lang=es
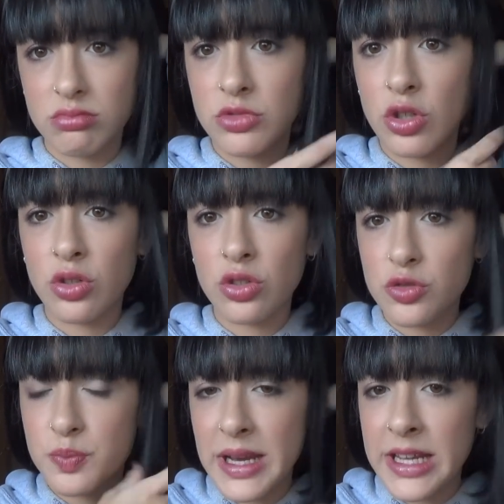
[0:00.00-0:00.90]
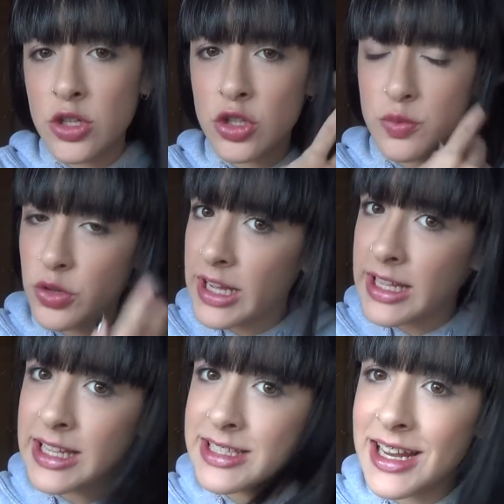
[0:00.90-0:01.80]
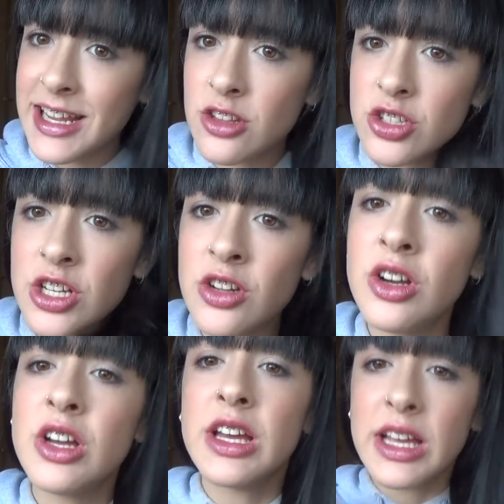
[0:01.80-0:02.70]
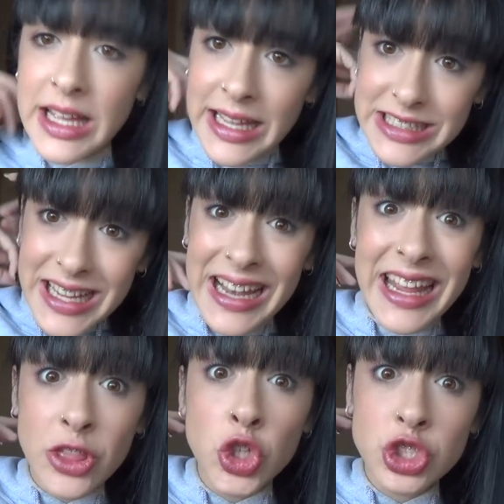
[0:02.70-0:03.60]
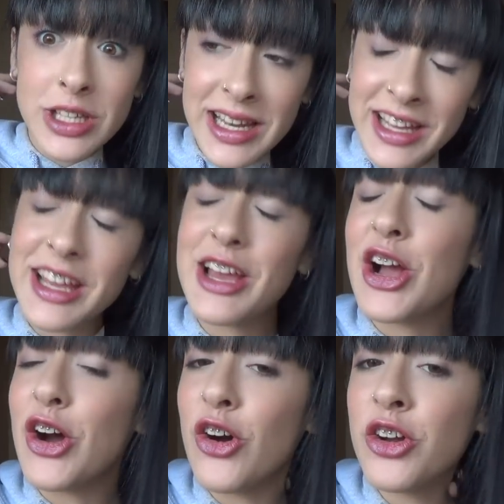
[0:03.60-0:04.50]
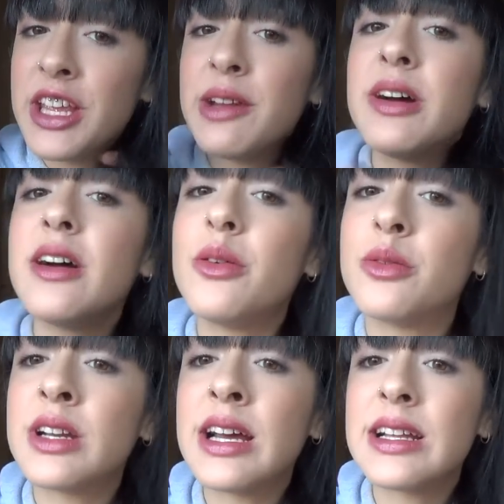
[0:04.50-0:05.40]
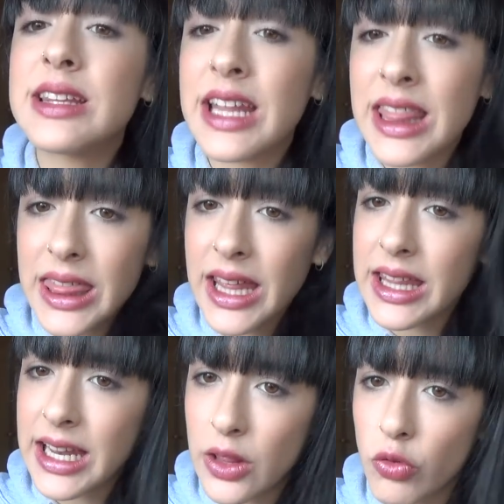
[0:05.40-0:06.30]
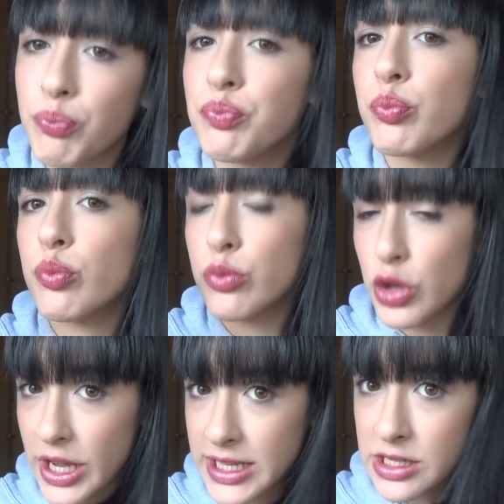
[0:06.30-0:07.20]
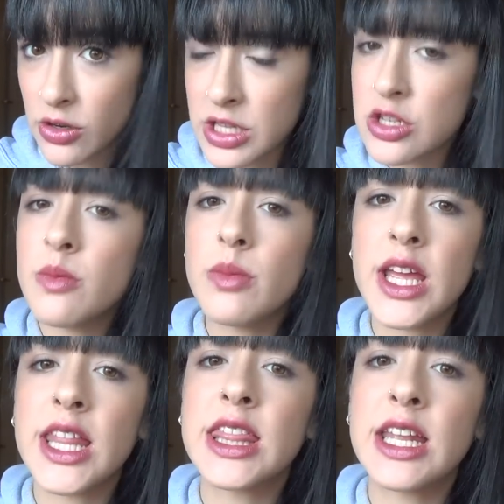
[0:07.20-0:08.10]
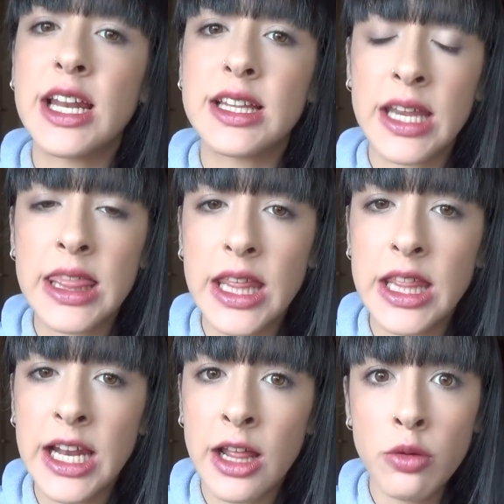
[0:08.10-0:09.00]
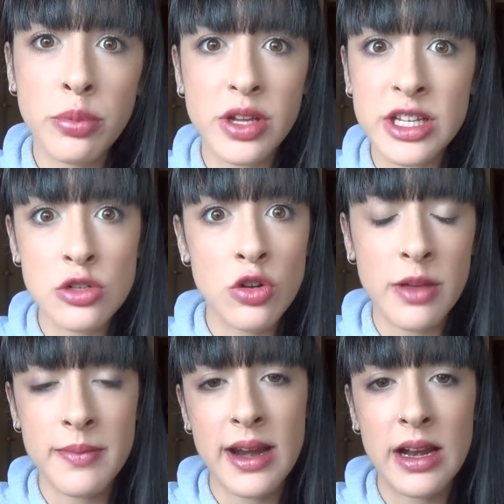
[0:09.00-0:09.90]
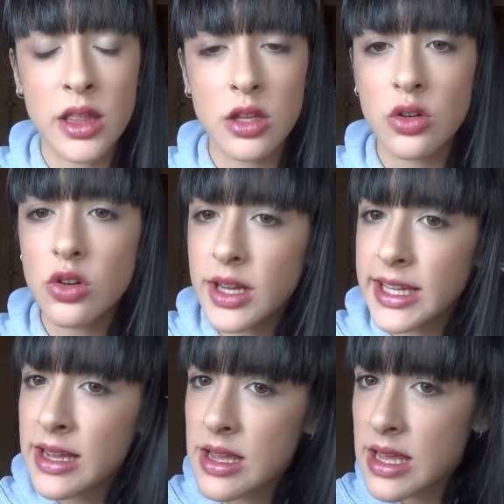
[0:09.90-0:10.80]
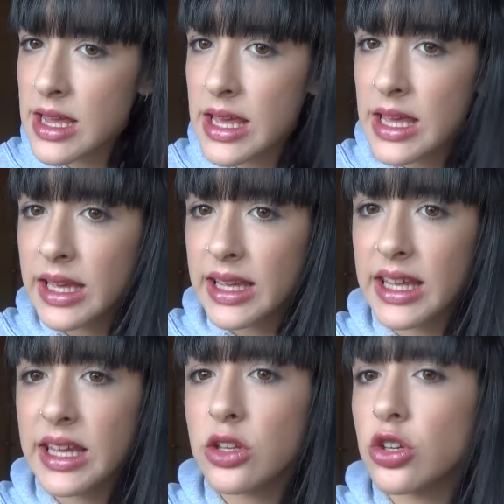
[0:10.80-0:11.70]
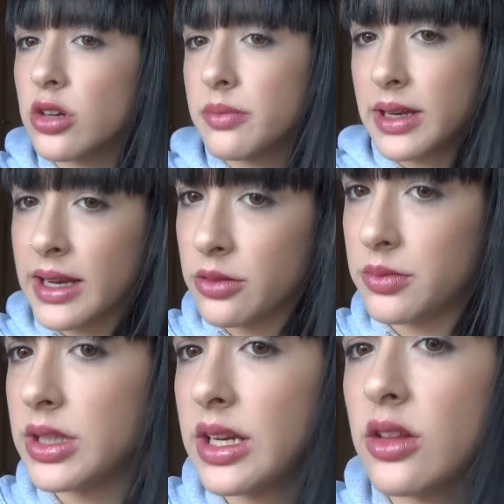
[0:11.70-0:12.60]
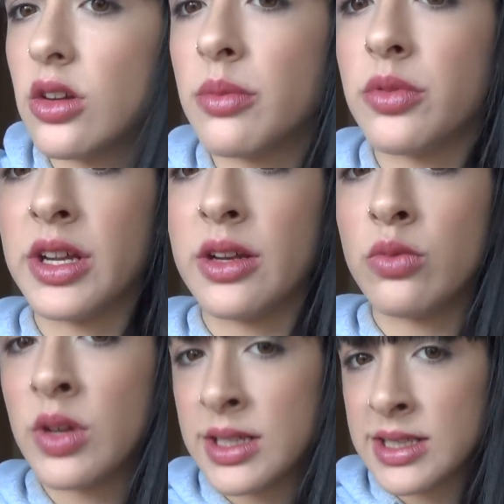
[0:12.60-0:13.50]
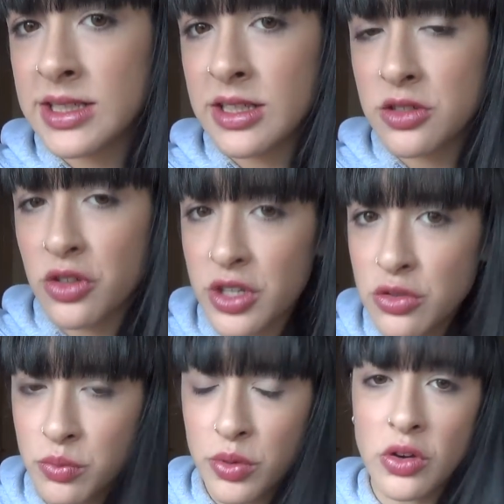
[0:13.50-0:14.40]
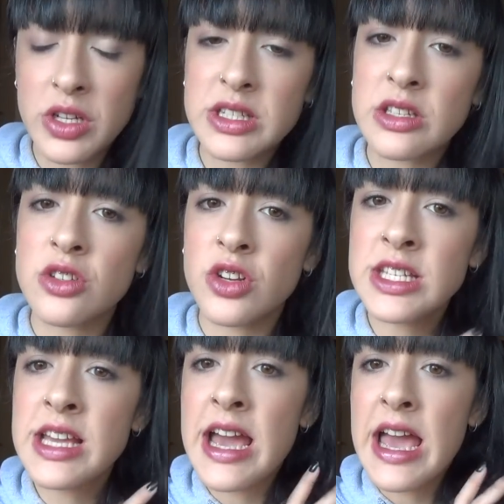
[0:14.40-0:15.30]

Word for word: dos pelillos por aquí saliéndoselo, saliéndosele, o lleva una trenza de lado. Yo en esta ocasión voy a hacer la trenza de lado porque es lo que más relaciono con ella y yo me he tenido que poner unas extensiones, un poco de extensiones